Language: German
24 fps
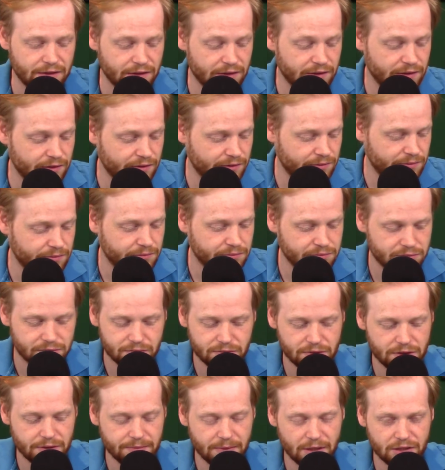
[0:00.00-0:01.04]
Ähm,
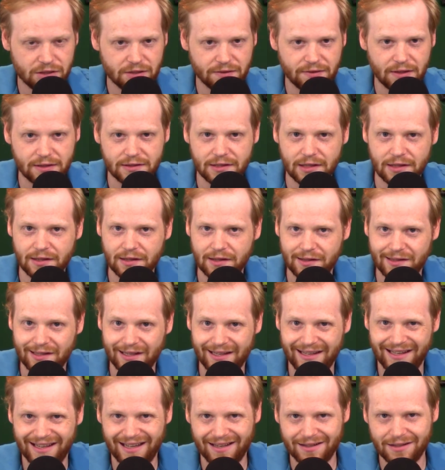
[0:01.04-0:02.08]
die Mannschaft hat ja
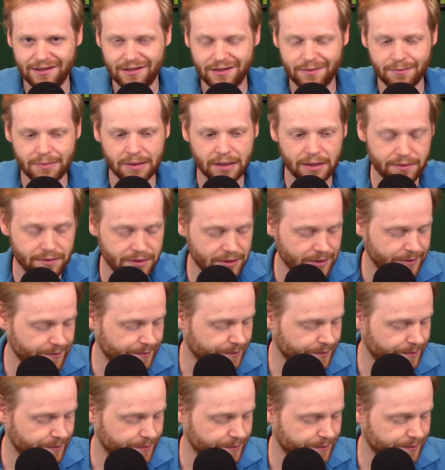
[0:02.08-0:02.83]
sehr gerne den Ball.